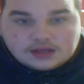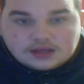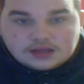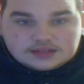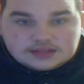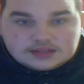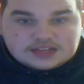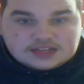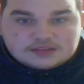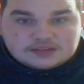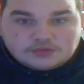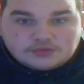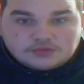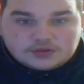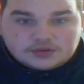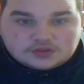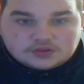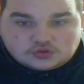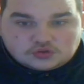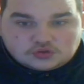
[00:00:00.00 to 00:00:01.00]
Deshalb gucke
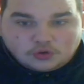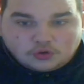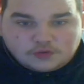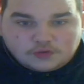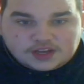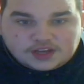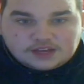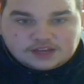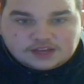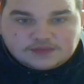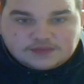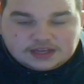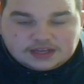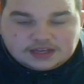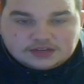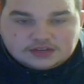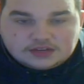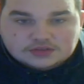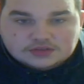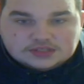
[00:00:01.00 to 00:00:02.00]
ich so wenig
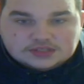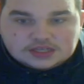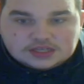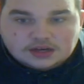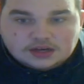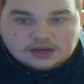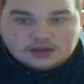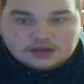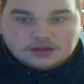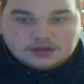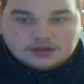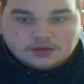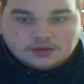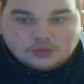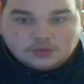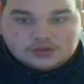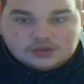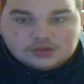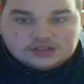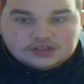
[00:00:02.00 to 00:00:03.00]
Videos hier
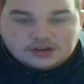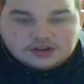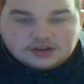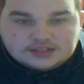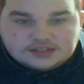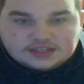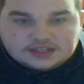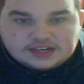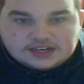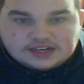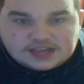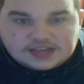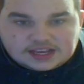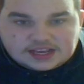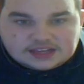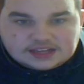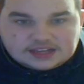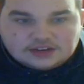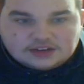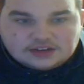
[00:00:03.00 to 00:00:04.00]
und Leute
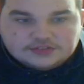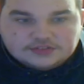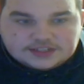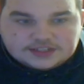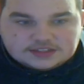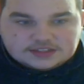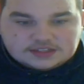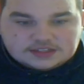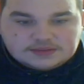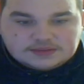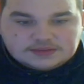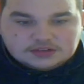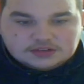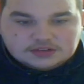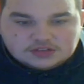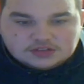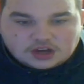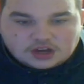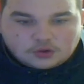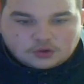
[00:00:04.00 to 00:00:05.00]
klicken auf dieses Video
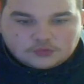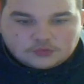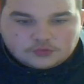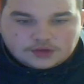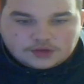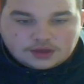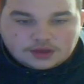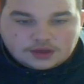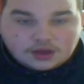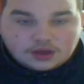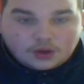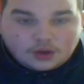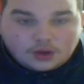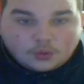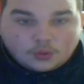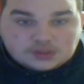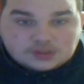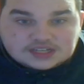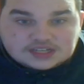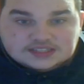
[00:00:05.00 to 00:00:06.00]
drauf
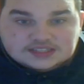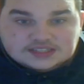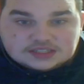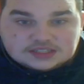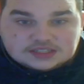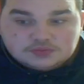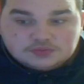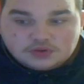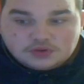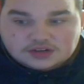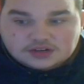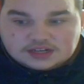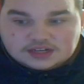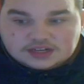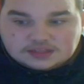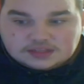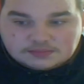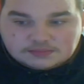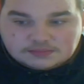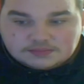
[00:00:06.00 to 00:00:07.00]
und das ist
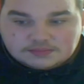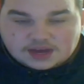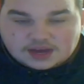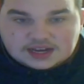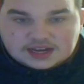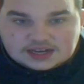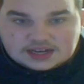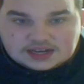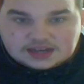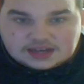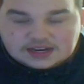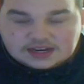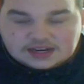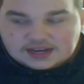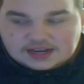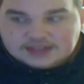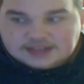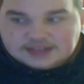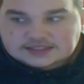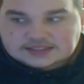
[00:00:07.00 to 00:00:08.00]
wirklich meine
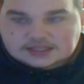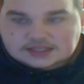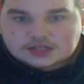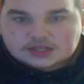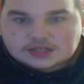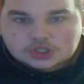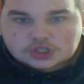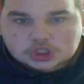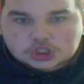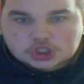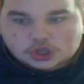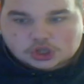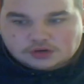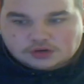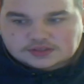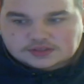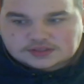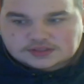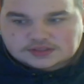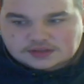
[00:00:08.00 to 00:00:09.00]
letzte
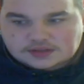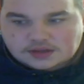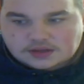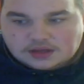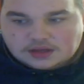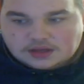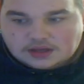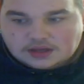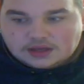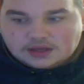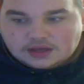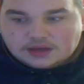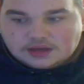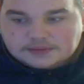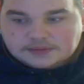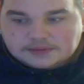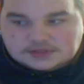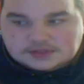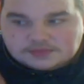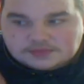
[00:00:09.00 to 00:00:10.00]
Chance.
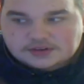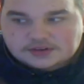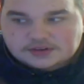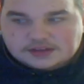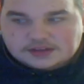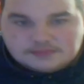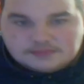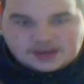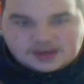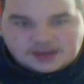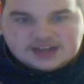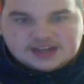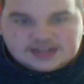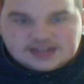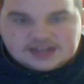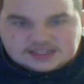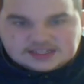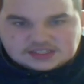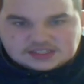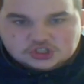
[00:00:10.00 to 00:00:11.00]
Aber es ist wirklich meine
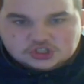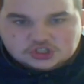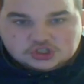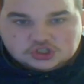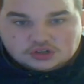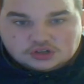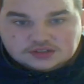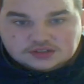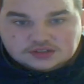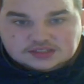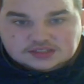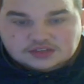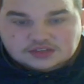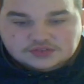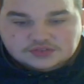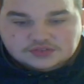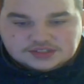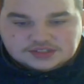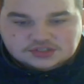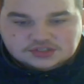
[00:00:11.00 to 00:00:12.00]
letzte Chance hier auf
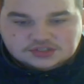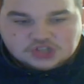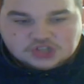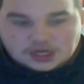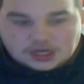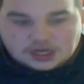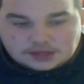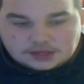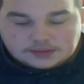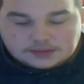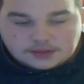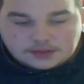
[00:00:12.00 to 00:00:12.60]
diesem Channel.